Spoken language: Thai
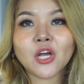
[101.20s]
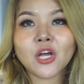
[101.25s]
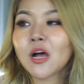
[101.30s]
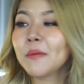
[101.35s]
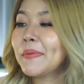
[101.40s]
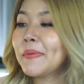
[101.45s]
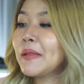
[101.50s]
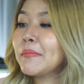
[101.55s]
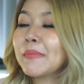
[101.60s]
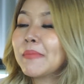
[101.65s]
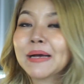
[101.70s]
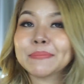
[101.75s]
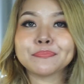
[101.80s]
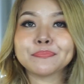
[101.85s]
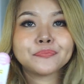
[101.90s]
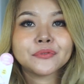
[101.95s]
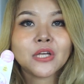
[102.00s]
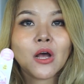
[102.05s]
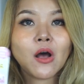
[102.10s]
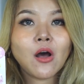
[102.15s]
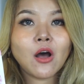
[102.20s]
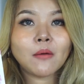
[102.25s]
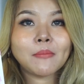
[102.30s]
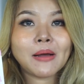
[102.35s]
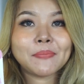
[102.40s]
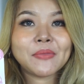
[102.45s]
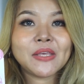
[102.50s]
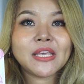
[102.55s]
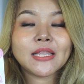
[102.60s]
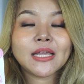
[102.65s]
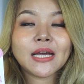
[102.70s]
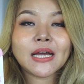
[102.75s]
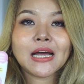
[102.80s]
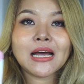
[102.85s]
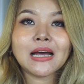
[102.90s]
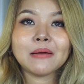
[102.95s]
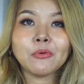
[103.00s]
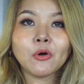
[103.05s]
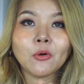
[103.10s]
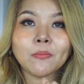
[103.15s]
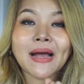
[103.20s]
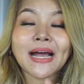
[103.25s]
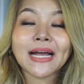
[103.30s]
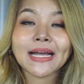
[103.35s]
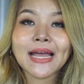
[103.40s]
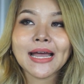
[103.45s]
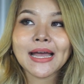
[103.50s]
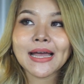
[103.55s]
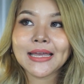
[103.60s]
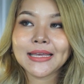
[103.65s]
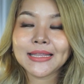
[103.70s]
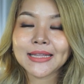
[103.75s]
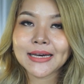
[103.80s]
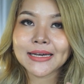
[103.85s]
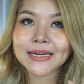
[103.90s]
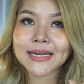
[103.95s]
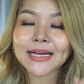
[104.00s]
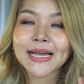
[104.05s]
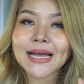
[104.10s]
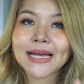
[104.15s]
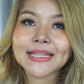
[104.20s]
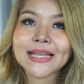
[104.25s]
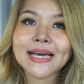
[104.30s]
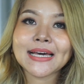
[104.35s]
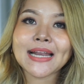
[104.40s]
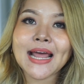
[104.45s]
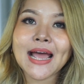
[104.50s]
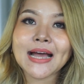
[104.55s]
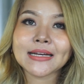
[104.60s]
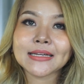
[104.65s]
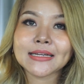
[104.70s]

ก็เป็นแบบซองแบบนี้นะคะพกพาง่ายนะราคาน่ารัก